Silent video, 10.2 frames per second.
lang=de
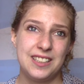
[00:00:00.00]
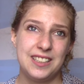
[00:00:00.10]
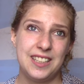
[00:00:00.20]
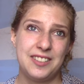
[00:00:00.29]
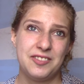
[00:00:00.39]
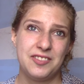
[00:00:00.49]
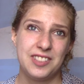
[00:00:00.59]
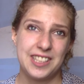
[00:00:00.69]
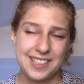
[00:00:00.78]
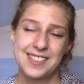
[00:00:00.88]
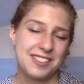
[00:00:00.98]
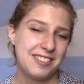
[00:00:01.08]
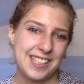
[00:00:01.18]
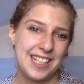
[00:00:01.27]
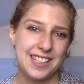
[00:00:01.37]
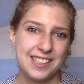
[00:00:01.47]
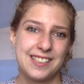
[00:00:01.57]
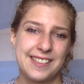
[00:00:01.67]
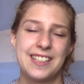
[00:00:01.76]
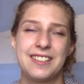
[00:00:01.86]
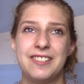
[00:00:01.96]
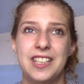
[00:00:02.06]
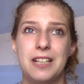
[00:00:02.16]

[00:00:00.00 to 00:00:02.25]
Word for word: Ja, das ist noch was anderes irgendwie.